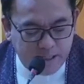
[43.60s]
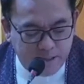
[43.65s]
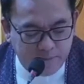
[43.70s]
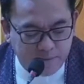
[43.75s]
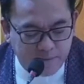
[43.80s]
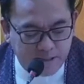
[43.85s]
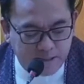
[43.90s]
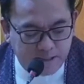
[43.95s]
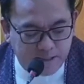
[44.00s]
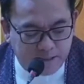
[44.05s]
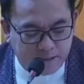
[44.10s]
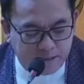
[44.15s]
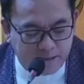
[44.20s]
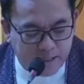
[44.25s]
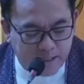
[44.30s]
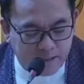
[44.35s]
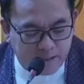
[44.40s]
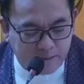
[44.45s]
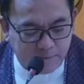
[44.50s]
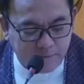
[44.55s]
mayamang
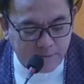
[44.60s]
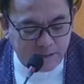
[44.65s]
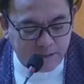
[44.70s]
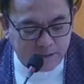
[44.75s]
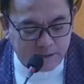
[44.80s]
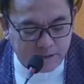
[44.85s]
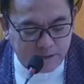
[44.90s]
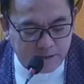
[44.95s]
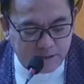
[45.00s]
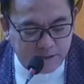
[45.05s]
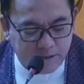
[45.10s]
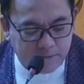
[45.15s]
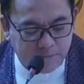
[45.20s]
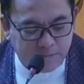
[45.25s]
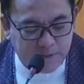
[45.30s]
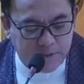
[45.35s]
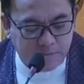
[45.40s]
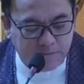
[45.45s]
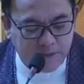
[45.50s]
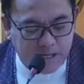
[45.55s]
nagdaramit ng
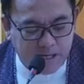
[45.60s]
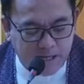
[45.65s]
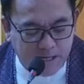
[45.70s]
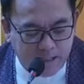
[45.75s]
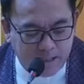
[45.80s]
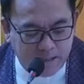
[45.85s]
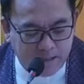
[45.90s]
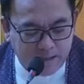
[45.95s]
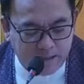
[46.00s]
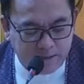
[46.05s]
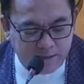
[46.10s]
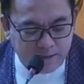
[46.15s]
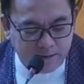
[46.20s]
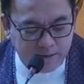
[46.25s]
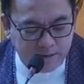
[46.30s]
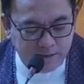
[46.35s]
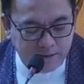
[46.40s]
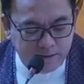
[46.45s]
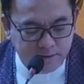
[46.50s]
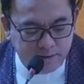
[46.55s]

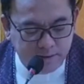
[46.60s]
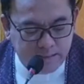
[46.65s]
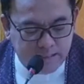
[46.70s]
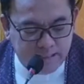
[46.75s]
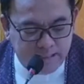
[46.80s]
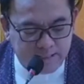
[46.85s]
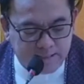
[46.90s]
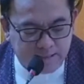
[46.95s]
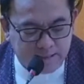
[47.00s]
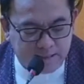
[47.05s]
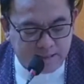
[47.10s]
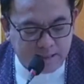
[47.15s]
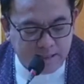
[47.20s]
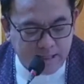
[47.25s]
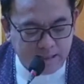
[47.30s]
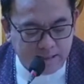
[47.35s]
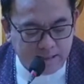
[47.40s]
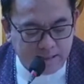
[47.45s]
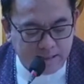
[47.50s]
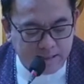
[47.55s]
mamahalin at
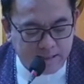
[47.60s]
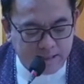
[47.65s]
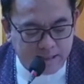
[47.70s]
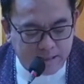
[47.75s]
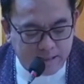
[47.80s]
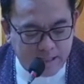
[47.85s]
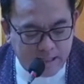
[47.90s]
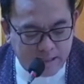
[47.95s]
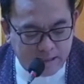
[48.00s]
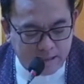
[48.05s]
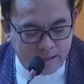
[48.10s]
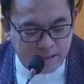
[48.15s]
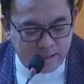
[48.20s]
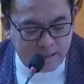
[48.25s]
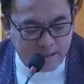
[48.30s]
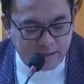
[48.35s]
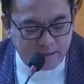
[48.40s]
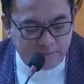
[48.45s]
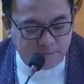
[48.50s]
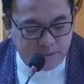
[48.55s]
saganang sagana
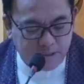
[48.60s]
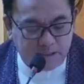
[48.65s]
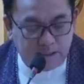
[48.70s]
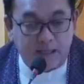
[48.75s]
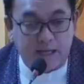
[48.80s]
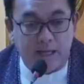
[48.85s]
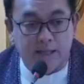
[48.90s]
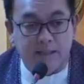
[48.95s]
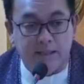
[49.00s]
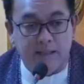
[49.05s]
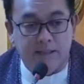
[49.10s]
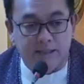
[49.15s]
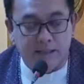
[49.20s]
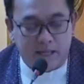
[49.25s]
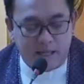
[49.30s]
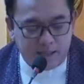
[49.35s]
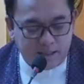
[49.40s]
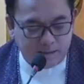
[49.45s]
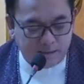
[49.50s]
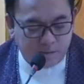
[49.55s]
sa pagkain
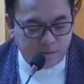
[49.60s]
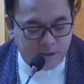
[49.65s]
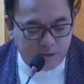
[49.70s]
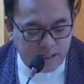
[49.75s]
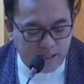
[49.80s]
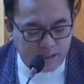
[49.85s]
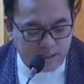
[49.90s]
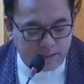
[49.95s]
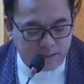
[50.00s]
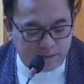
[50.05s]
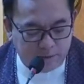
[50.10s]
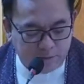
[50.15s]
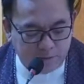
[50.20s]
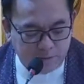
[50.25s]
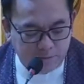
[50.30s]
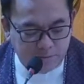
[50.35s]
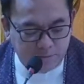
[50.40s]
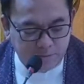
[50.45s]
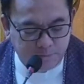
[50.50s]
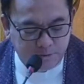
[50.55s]

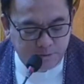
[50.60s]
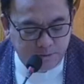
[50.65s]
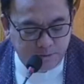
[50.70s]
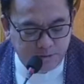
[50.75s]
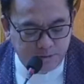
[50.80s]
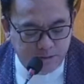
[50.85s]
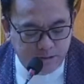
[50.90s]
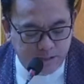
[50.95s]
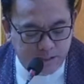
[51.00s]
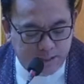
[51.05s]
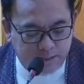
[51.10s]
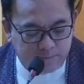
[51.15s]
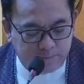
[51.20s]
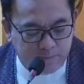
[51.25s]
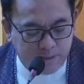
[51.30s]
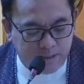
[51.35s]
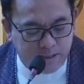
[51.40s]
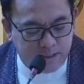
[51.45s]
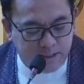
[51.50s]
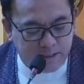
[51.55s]
araw-araw.
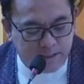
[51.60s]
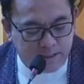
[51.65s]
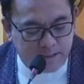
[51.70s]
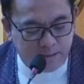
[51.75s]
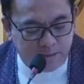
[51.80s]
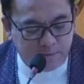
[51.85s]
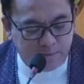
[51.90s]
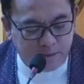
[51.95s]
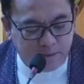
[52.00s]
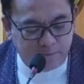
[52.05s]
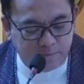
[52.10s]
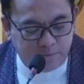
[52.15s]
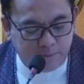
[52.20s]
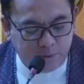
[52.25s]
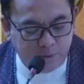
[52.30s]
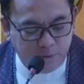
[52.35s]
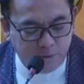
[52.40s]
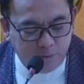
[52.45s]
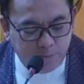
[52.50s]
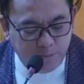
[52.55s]
At may isa namang
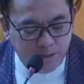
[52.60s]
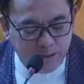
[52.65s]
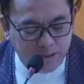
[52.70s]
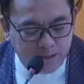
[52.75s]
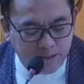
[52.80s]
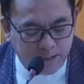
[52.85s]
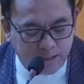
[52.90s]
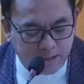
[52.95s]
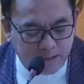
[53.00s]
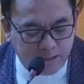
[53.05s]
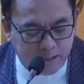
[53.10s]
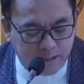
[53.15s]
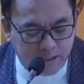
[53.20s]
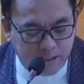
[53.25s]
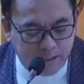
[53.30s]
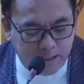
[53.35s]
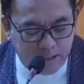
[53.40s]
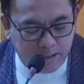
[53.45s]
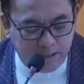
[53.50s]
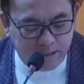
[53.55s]
pulubing
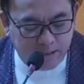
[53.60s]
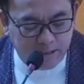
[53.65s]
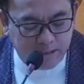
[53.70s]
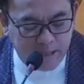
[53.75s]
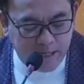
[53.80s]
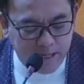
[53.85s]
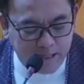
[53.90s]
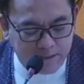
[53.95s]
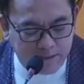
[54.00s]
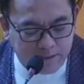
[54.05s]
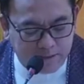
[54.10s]
nagngangalang